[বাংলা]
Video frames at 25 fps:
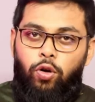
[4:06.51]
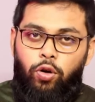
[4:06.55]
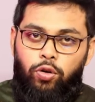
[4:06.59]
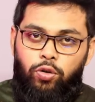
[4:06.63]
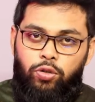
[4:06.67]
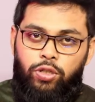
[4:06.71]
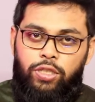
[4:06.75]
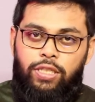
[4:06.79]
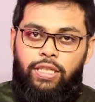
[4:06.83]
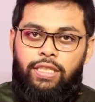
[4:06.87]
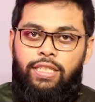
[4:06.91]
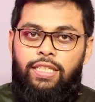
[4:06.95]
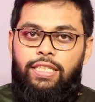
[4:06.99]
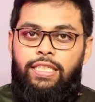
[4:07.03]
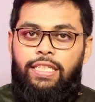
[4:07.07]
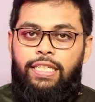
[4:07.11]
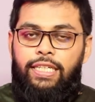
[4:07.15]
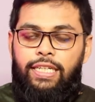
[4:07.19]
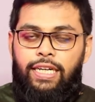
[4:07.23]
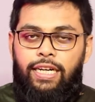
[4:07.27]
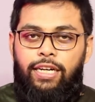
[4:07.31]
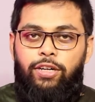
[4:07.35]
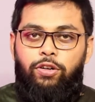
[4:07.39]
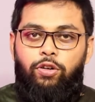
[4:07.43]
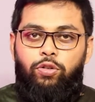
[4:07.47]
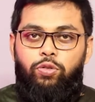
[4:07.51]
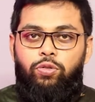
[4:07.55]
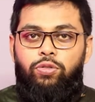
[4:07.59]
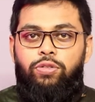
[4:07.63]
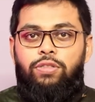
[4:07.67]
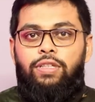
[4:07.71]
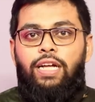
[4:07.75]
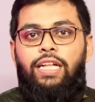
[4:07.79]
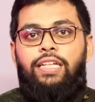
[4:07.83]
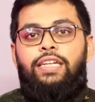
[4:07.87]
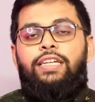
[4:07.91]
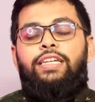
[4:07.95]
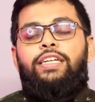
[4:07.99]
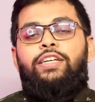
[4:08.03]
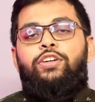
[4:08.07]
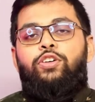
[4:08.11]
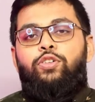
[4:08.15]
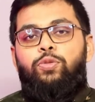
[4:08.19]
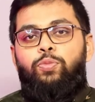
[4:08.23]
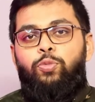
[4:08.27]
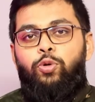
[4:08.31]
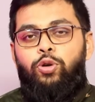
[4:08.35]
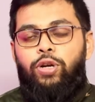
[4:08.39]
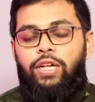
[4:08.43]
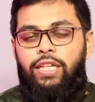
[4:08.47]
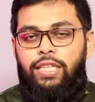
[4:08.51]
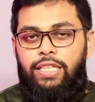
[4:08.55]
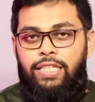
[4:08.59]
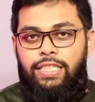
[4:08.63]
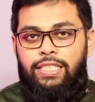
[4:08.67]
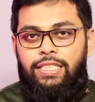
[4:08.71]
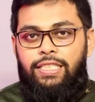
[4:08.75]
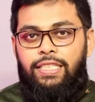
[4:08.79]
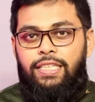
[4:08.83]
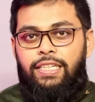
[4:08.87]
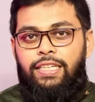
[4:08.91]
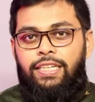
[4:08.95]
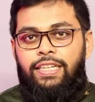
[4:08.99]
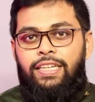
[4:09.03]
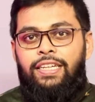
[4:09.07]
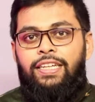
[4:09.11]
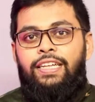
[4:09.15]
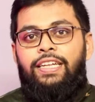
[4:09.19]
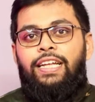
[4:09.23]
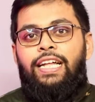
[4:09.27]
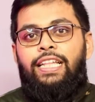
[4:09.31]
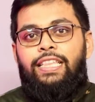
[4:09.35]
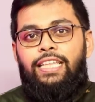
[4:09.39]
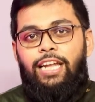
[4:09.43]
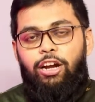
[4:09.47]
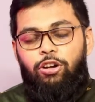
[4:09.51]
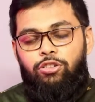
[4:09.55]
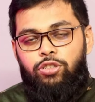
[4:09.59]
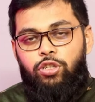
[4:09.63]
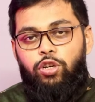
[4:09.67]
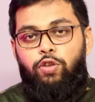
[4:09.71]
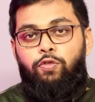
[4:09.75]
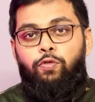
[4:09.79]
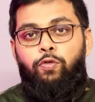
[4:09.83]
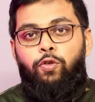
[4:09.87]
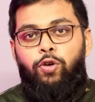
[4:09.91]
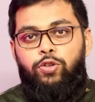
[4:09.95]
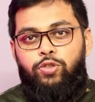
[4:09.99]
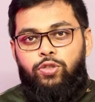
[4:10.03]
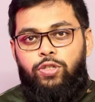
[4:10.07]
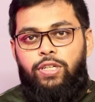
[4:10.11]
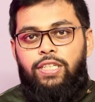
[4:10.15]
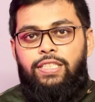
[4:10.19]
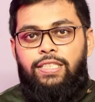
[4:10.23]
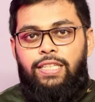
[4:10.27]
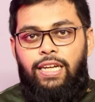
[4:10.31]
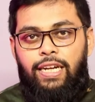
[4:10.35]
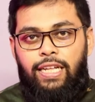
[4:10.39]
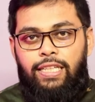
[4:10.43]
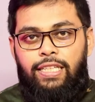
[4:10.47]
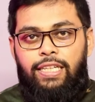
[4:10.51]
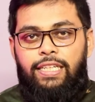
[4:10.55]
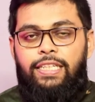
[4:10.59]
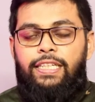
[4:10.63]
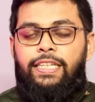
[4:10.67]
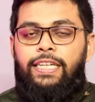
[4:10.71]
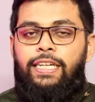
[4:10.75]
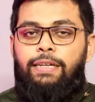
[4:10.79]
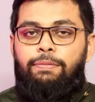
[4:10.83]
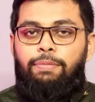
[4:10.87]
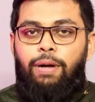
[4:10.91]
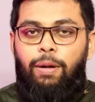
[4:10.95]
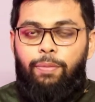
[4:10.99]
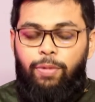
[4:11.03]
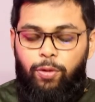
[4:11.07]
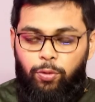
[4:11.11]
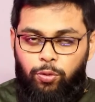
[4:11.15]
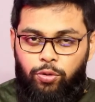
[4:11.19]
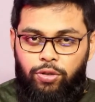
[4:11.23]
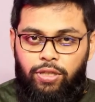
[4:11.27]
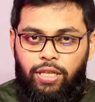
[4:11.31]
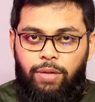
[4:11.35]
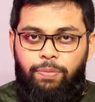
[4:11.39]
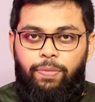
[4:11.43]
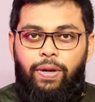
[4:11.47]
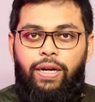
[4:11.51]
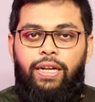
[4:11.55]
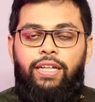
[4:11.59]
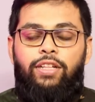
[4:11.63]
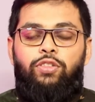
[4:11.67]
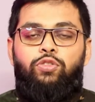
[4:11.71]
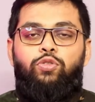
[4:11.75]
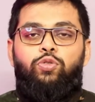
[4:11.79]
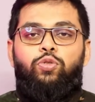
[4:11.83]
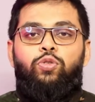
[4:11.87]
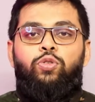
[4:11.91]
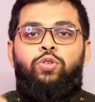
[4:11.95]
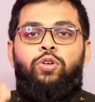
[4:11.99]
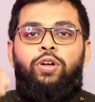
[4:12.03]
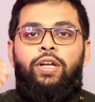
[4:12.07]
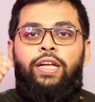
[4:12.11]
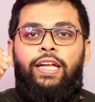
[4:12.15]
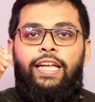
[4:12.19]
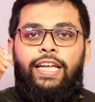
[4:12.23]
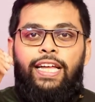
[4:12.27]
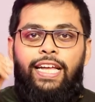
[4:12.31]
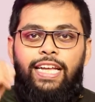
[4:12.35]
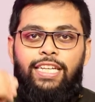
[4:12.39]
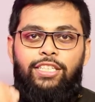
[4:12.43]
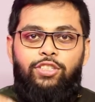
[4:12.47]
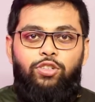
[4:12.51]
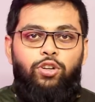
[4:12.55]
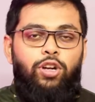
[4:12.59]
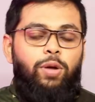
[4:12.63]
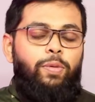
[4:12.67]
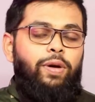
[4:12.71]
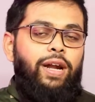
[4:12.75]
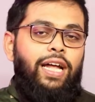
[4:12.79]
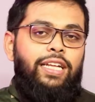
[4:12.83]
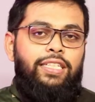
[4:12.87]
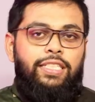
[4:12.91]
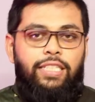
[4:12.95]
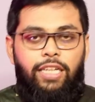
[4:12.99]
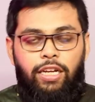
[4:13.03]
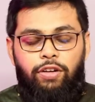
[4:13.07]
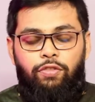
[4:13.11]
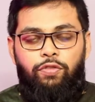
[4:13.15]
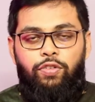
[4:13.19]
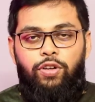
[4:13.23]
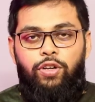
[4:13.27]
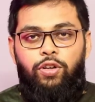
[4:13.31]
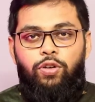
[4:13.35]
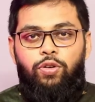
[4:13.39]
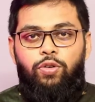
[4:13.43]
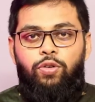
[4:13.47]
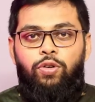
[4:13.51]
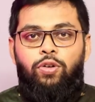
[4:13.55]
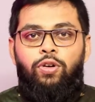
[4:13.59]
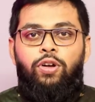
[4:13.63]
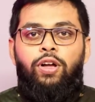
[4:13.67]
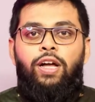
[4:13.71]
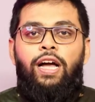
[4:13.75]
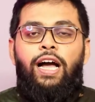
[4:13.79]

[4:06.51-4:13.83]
অন্যদের সাথে শেয়ার করুন তাদেরকেও বলে দিন যে তারাও যেন ফজরের সালাতে ঠিকভাবে উঠতে পারে তো এই ছিল আমার আজকের ভিডিও